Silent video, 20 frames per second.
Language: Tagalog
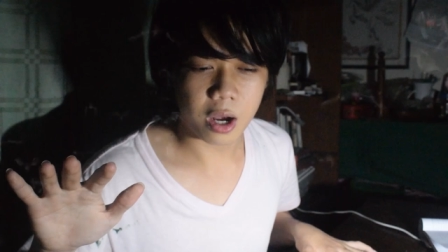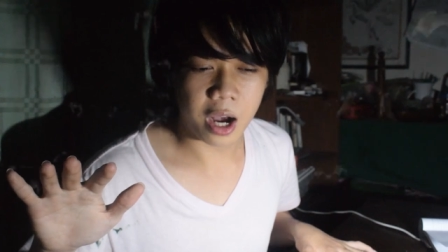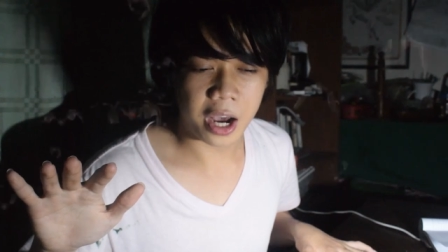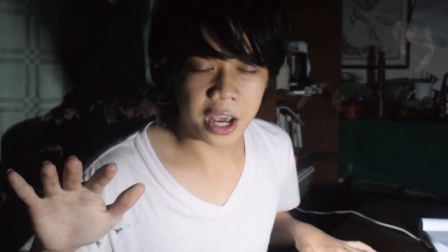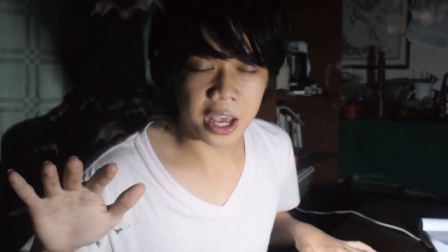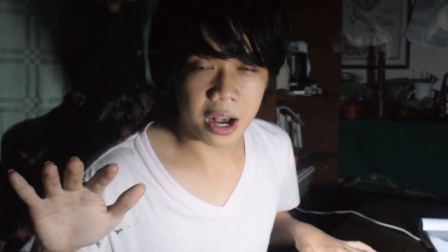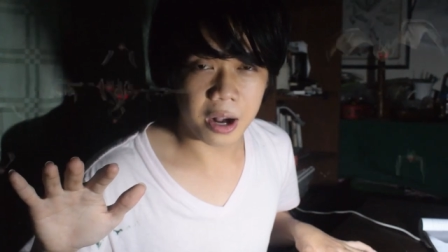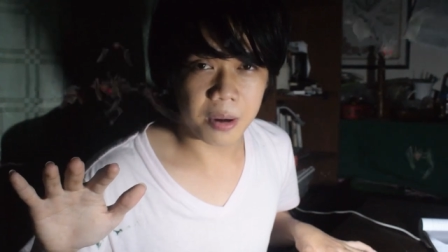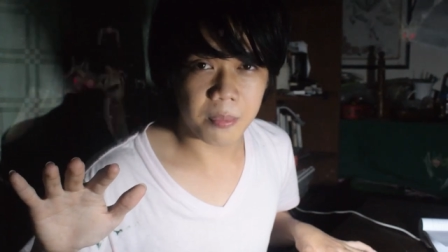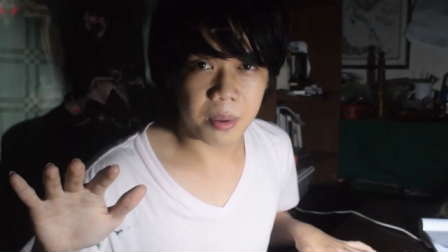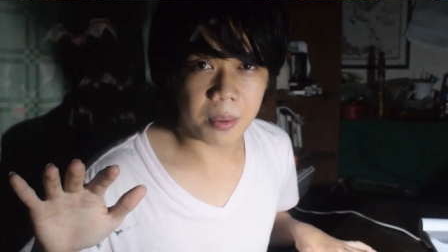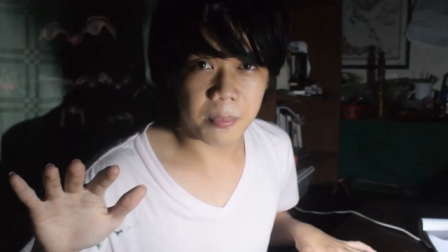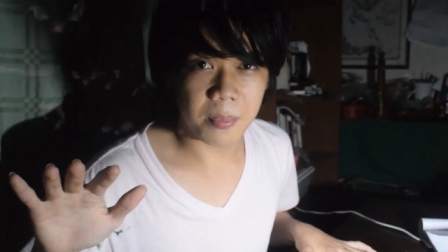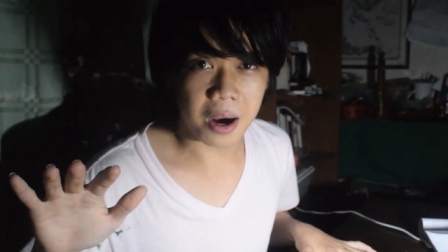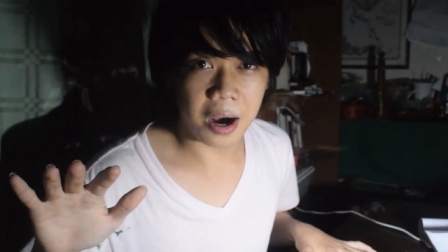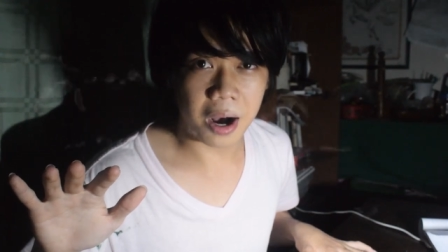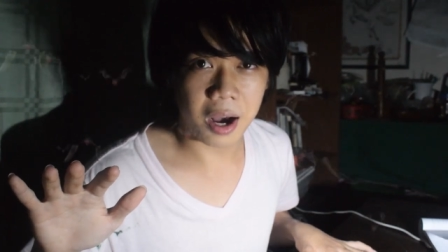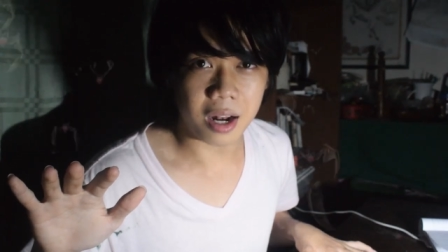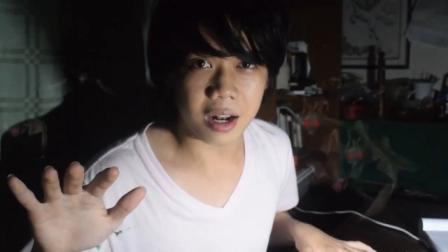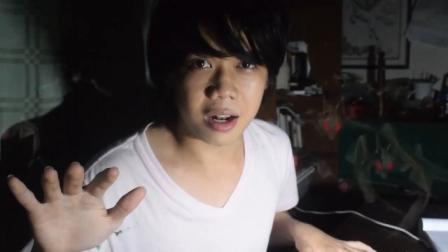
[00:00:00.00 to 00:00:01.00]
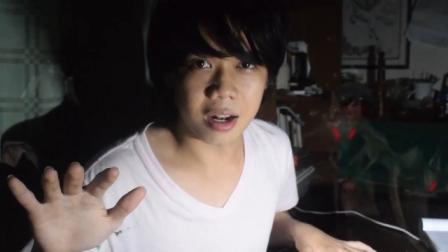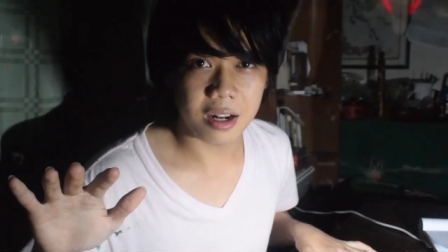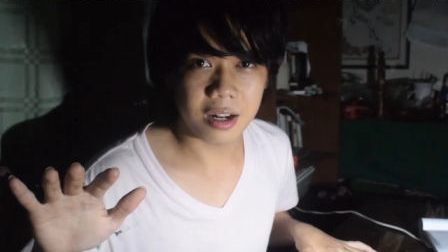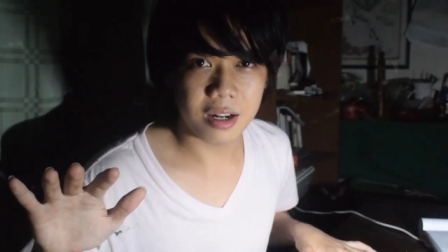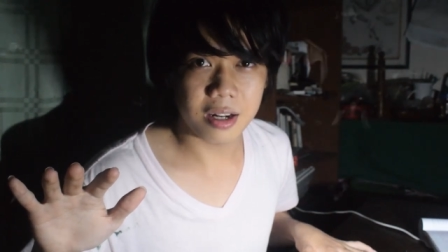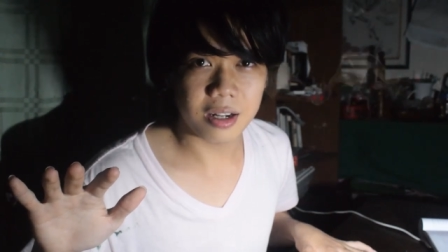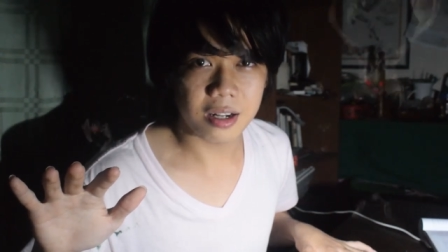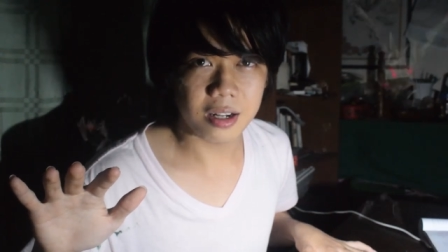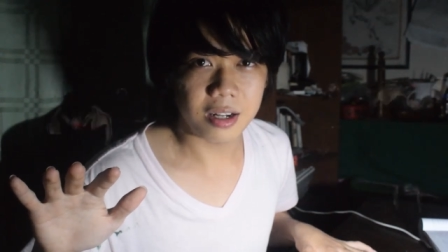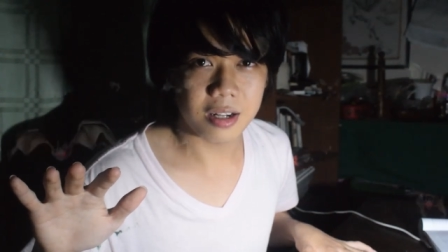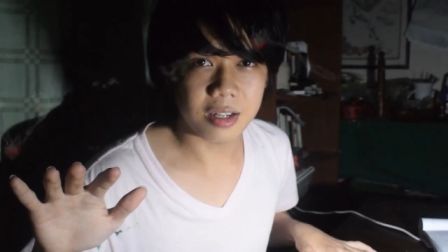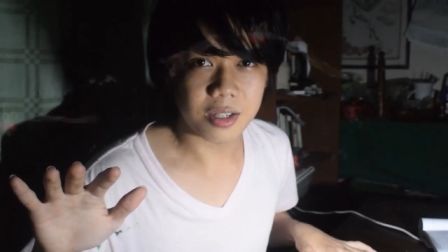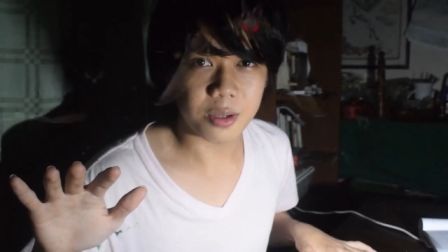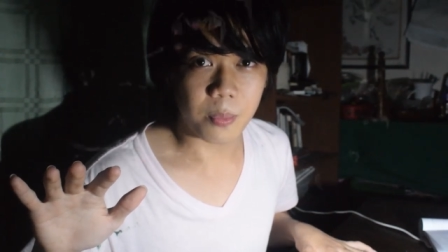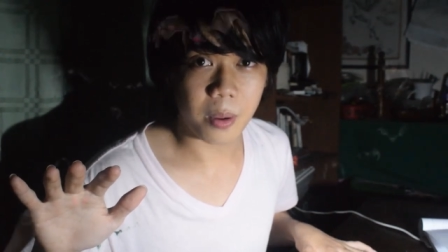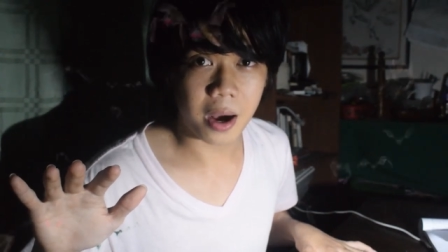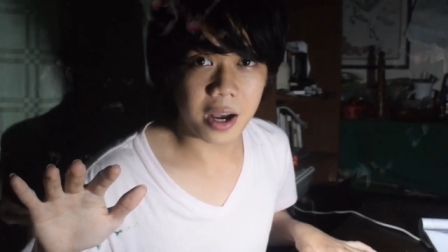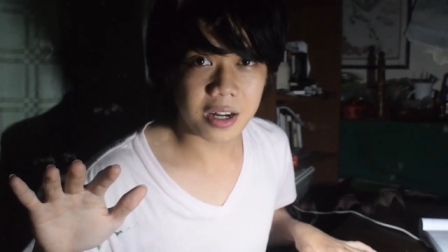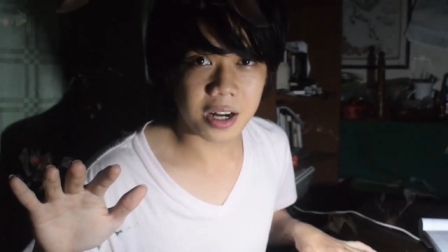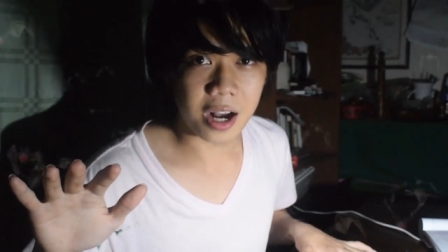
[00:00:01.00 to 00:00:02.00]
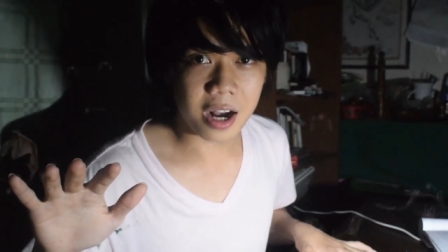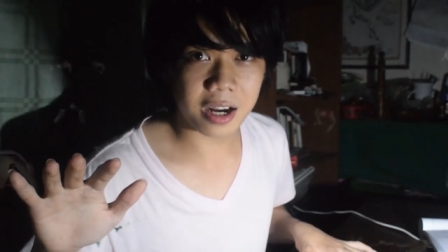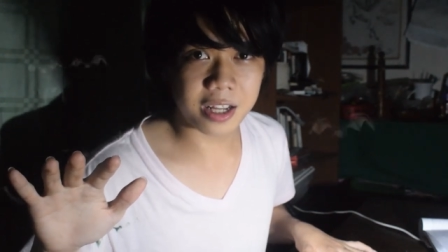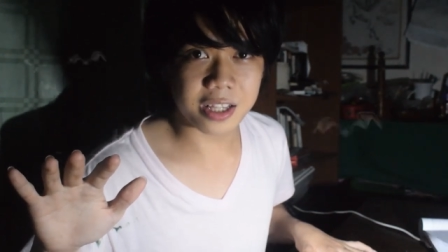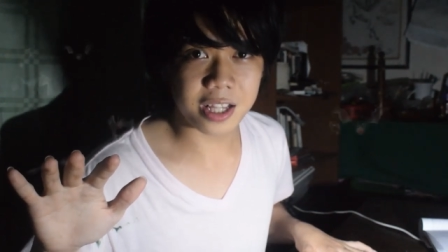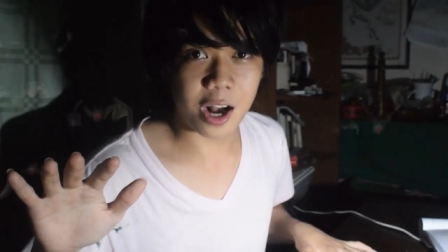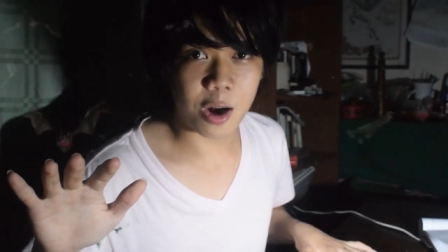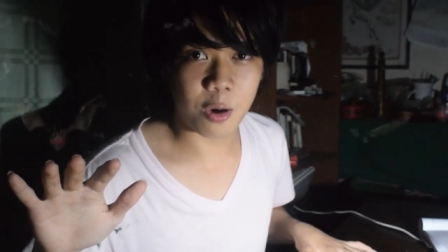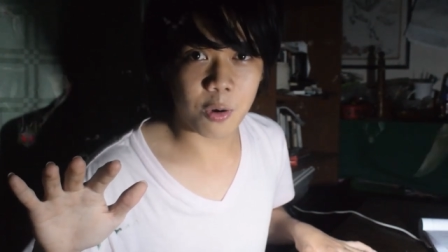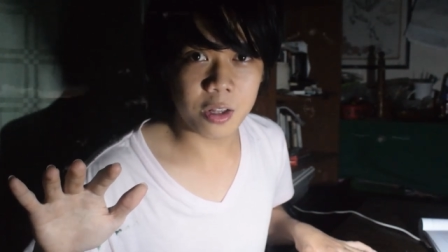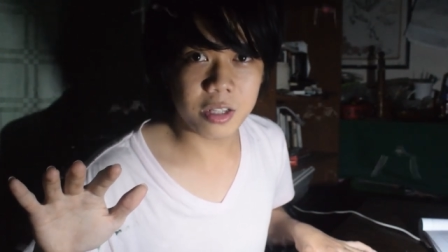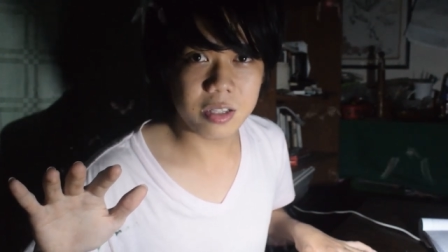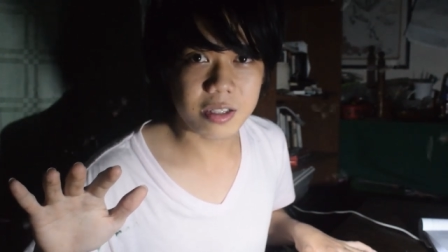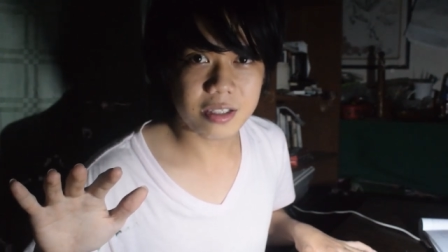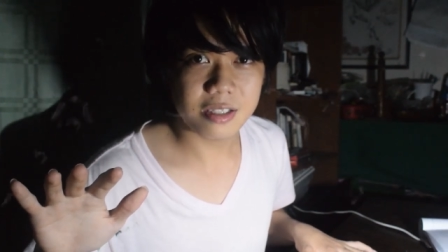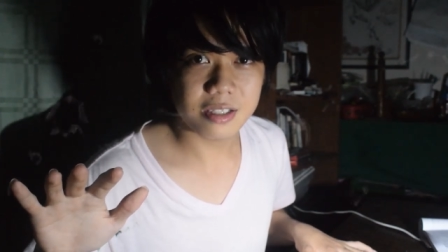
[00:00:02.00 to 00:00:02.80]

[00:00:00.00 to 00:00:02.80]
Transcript: ay ang mamahal. Ba? Kakatakot?